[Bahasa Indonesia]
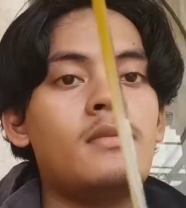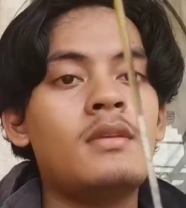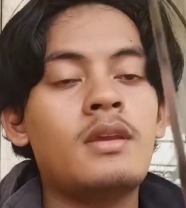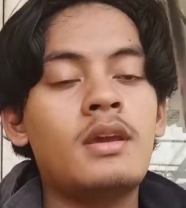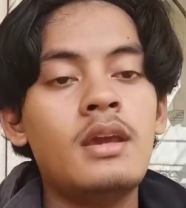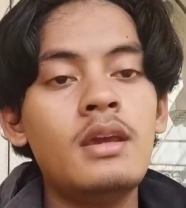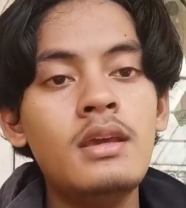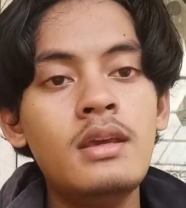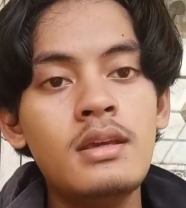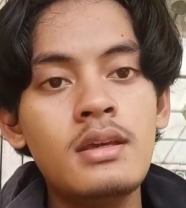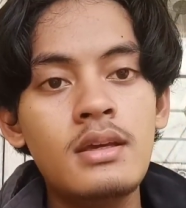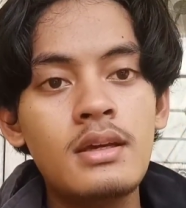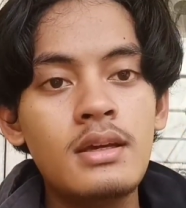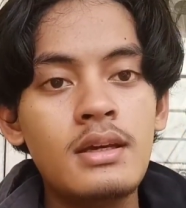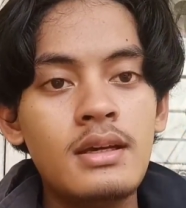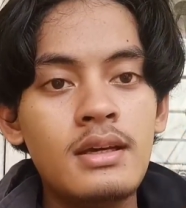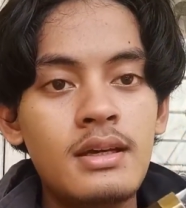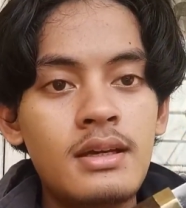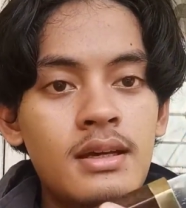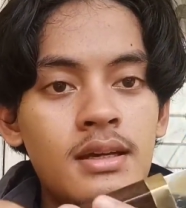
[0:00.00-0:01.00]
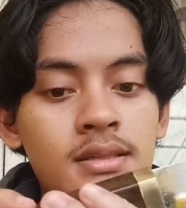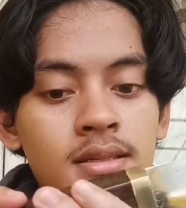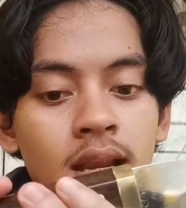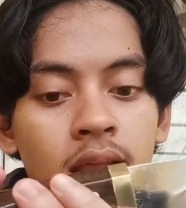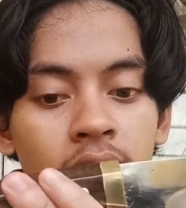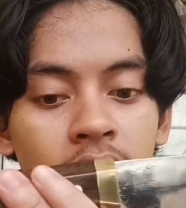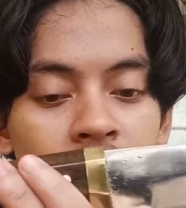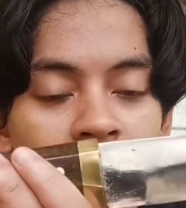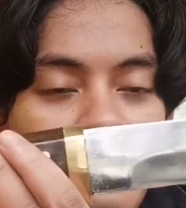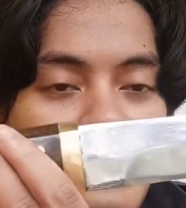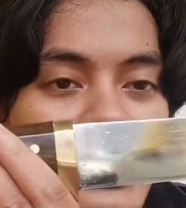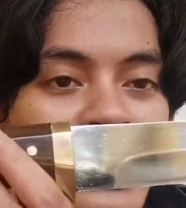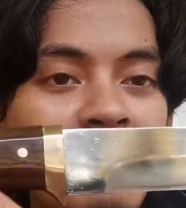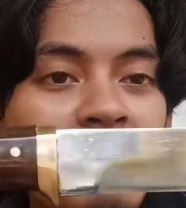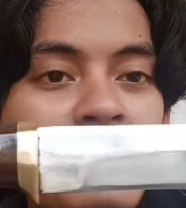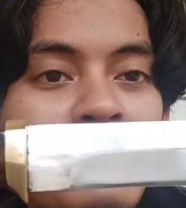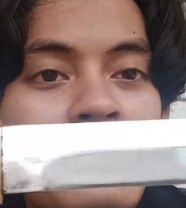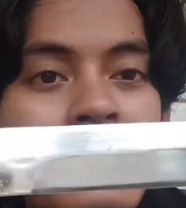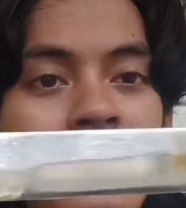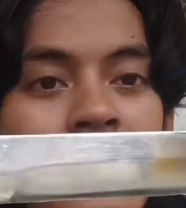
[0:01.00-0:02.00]
oke okay? silahkan bagi
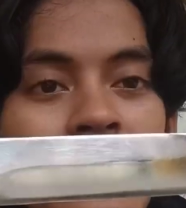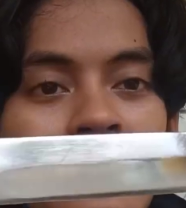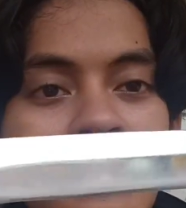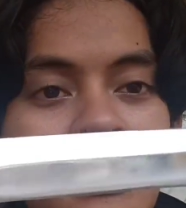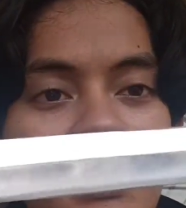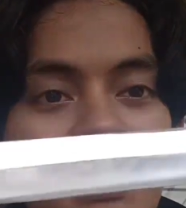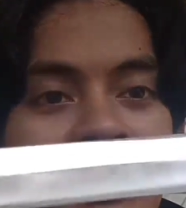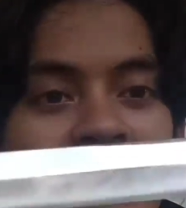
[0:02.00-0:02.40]
yang berminat